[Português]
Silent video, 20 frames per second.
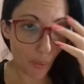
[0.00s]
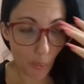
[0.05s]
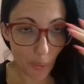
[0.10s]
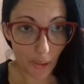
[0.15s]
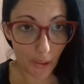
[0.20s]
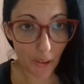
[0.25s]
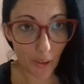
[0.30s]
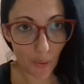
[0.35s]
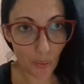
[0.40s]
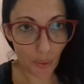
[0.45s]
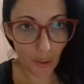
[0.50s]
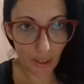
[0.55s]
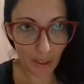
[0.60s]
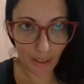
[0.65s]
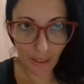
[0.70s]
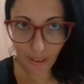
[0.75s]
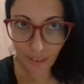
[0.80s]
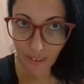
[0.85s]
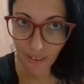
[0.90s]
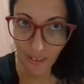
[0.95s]
eu hoje
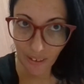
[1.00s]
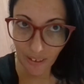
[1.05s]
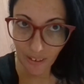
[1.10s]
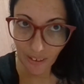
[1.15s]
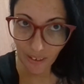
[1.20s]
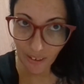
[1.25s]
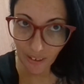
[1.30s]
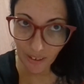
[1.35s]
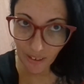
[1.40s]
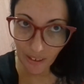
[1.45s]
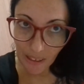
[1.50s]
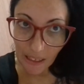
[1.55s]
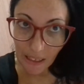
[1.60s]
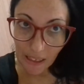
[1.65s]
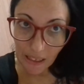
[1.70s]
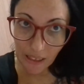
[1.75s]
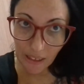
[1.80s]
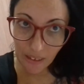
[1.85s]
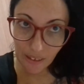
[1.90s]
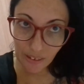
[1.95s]
acordei
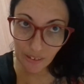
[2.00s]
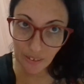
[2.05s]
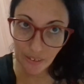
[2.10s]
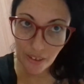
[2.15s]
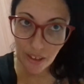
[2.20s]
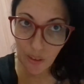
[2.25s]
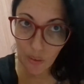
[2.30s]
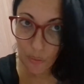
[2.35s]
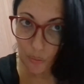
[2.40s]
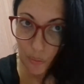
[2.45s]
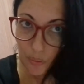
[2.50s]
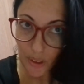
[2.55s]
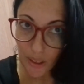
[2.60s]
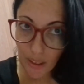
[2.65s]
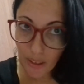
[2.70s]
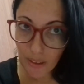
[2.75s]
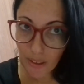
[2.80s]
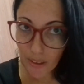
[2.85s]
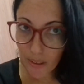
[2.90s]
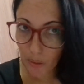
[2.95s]
então
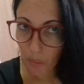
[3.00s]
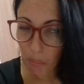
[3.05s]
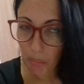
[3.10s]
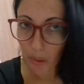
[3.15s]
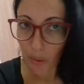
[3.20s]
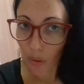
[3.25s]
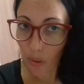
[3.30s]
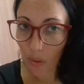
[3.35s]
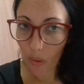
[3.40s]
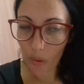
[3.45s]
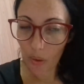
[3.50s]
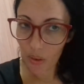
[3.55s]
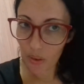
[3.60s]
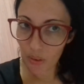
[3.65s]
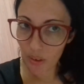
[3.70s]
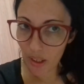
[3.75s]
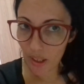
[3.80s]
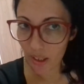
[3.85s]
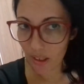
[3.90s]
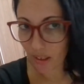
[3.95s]
ele tá super
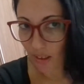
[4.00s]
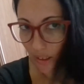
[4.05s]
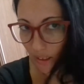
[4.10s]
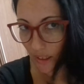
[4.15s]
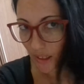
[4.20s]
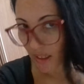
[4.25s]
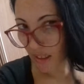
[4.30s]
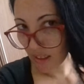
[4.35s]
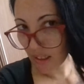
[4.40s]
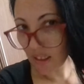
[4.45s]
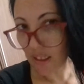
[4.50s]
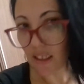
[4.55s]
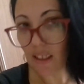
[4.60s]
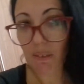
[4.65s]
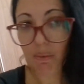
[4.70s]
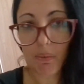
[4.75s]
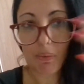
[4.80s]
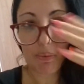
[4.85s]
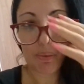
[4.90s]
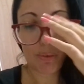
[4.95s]
oleoso na raiz
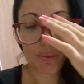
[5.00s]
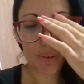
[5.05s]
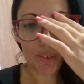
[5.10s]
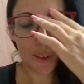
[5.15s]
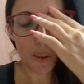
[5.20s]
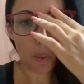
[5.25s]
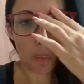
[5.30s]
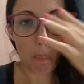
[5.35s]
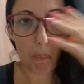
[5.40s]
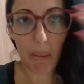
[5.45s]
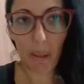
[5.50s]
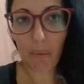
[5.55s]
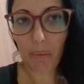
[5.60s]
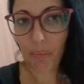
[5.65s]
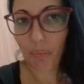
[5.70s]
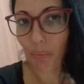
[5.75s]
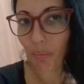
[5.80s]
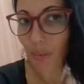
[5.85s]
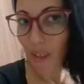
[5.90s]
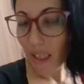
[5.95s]
e. Opa!
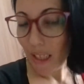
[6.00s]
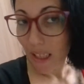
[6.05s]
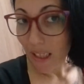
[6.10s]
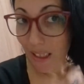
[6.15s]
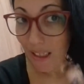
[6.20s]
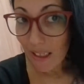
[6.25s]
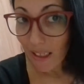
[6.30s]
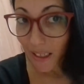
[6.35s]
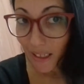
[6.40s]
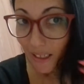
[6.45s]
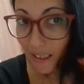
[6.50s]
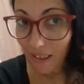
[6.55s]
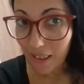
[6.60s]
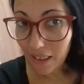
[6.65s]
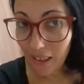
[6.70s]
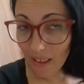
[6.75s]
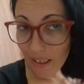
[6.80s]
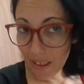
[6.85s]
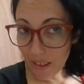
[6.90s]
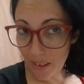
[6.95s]

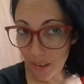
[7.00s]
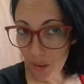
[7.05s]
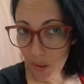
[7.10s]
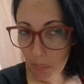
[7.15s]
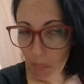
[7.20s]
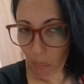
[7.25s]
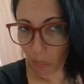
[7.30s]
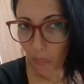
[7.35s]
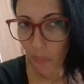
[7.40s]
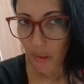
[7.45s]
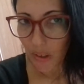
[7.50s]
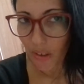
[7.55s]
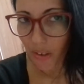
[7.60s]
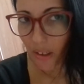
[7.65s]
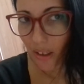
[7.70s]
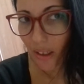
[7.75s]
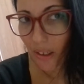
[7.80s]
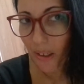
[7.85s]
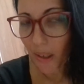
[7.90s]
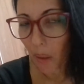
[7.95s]
E aqui nas pontas
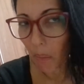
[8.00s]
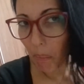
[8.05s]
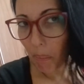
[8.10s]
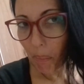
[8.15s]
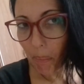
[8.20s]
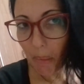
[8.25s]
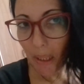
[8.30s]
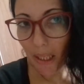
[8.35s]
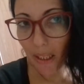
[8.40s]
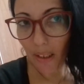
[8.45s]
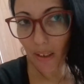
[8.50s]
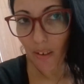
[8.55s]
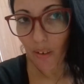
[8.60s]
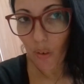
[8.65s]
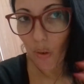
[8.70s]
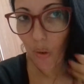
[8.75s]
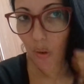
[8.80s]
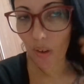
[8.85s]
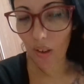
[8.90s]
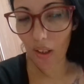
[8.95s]
ele tá bem
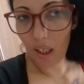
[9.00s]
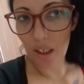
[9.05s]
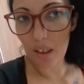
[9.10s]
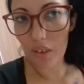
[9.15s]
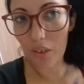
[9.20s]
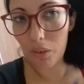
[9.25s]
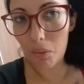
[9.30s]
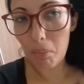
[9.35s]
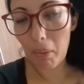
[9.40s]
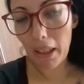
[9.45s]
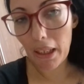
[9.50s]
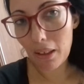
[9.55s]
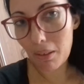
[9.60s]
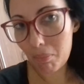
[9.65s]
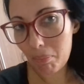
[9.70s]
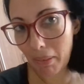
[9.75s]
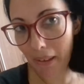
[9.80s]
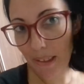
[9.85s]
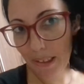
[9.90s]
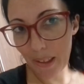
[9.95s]
enrolado, bem
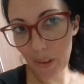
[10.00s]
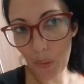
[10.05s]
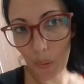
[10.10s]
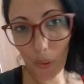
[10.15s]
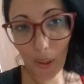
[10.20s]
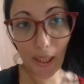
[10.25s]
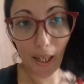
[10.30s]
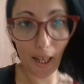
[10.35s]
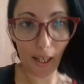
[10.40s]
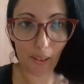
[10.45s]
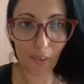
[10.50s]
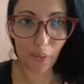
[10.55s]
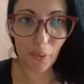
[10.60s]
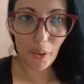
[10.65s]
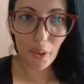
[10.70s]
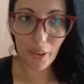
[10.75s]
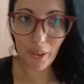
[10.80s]
maçarocado.